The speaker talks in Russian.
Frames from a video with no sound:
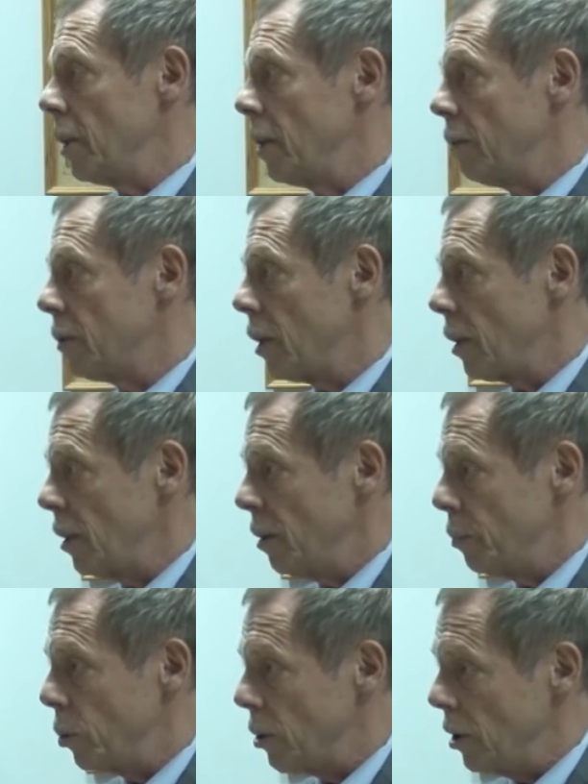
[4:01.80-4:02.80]
а, вторые
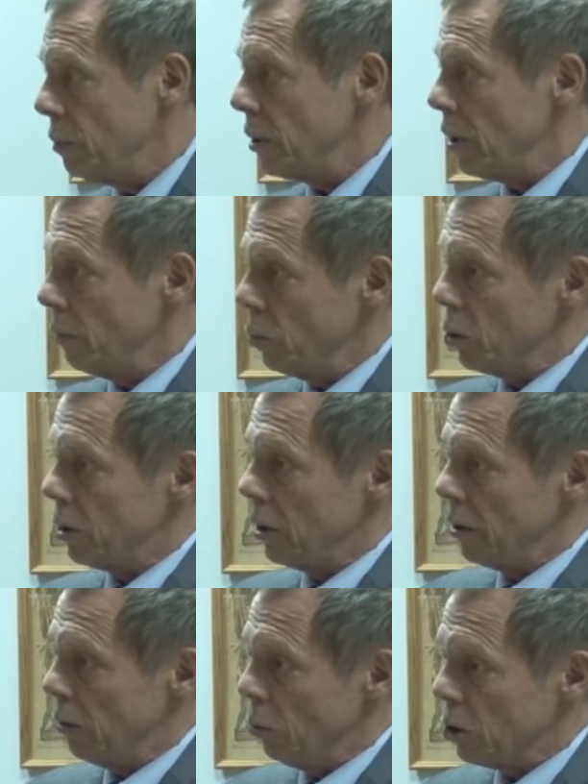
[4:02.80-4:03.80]
пути, потому
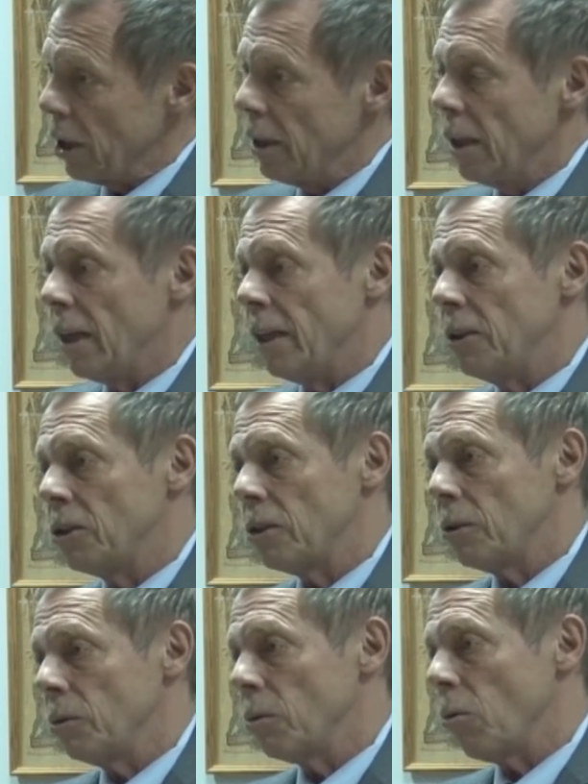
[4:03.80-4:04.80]
что уже речь
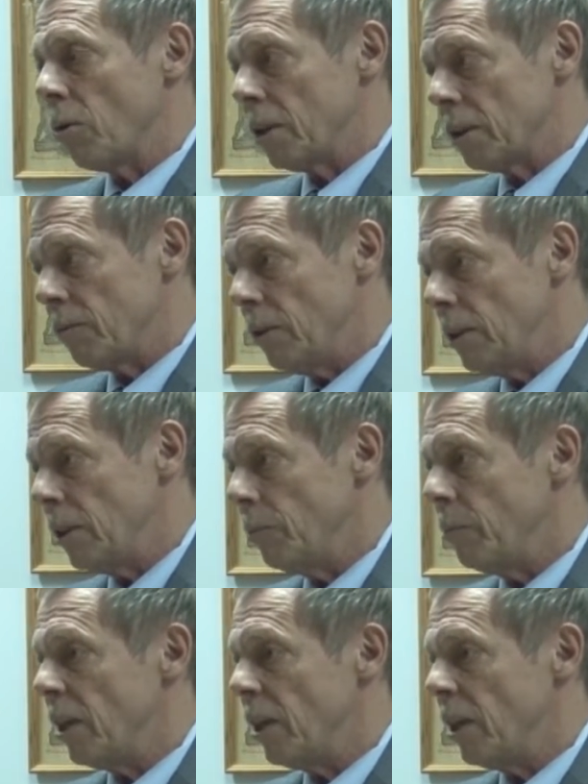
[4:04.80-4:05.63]
идет о развитии